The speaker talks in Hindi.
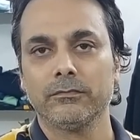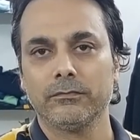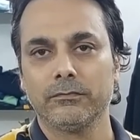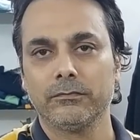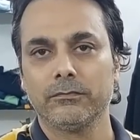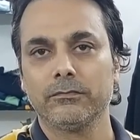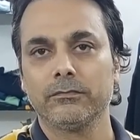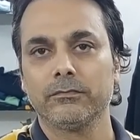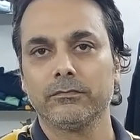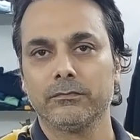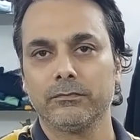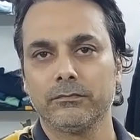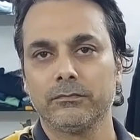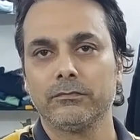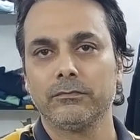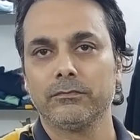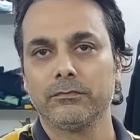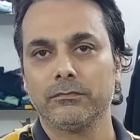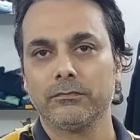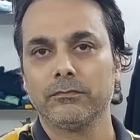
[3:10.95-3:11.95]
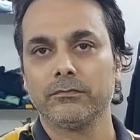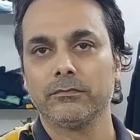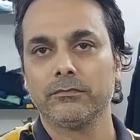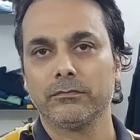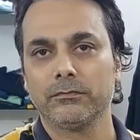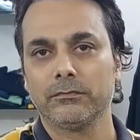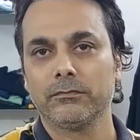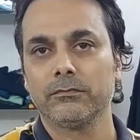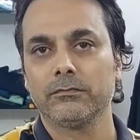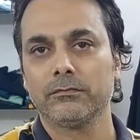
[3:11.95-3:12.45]
सकते हैं नियर बाय जो हमारा
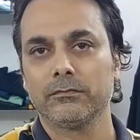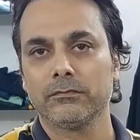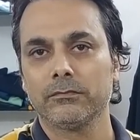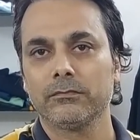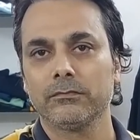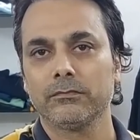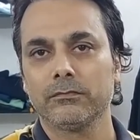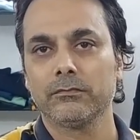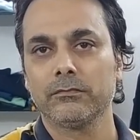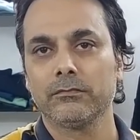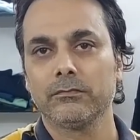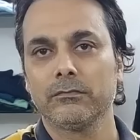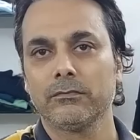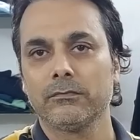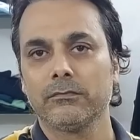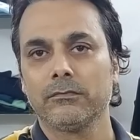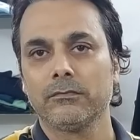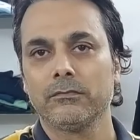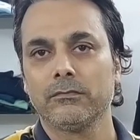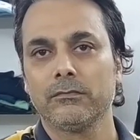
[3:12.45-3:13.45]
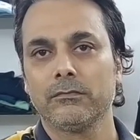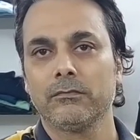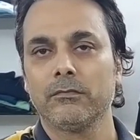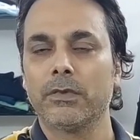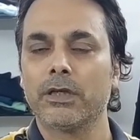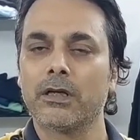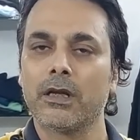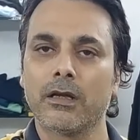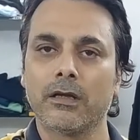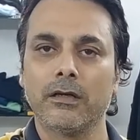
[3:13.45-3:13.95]
लैंडमार्क होगा वो है बटला
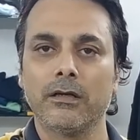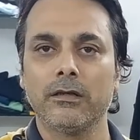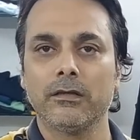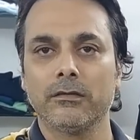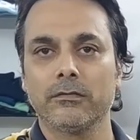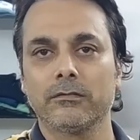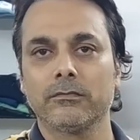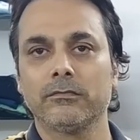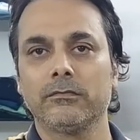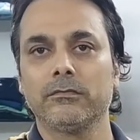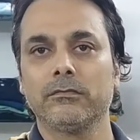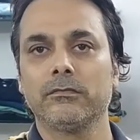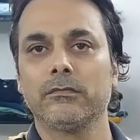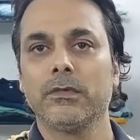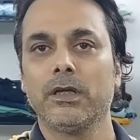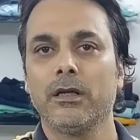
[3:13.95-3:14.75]
क्लिनिक बटला क्लिनिक के पास